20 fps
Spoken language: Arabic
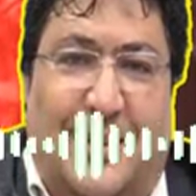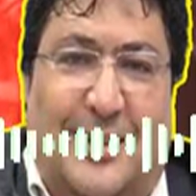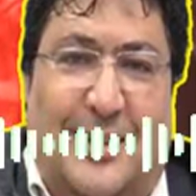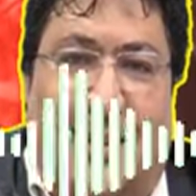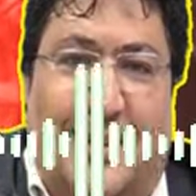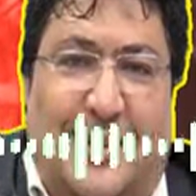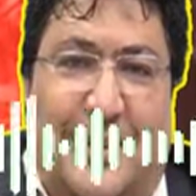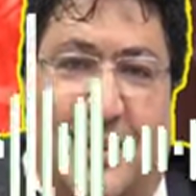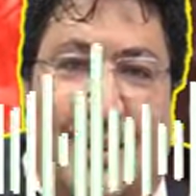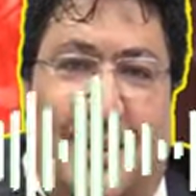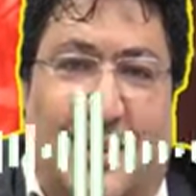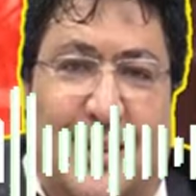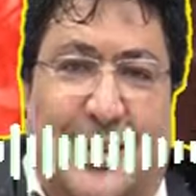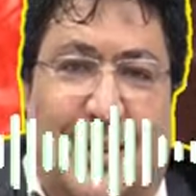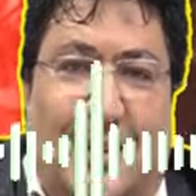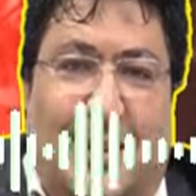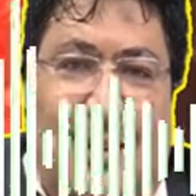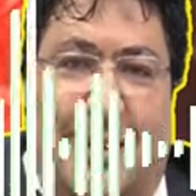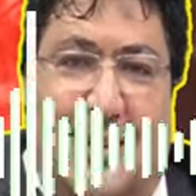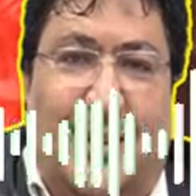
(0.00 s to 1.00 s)
اعطاه الله
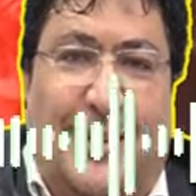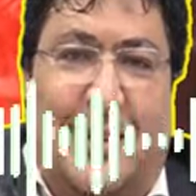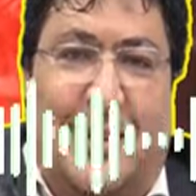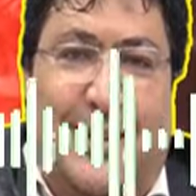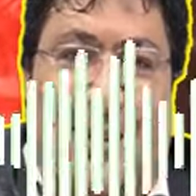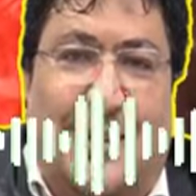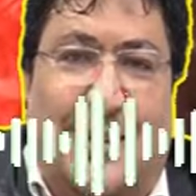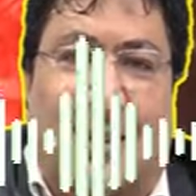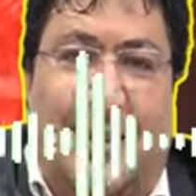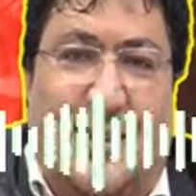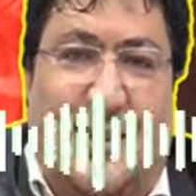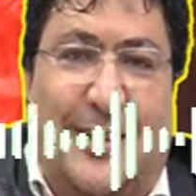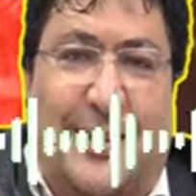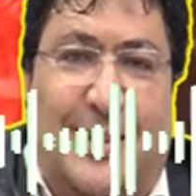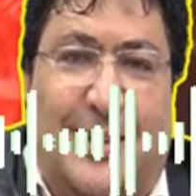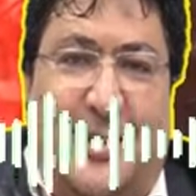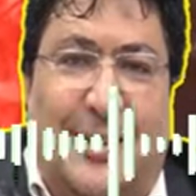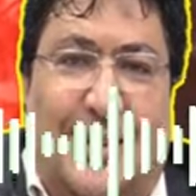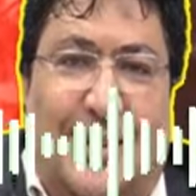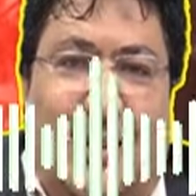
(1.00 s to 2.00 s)
واحد الحفده
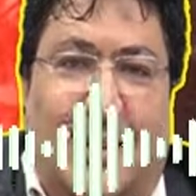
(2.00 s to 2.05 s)
جميل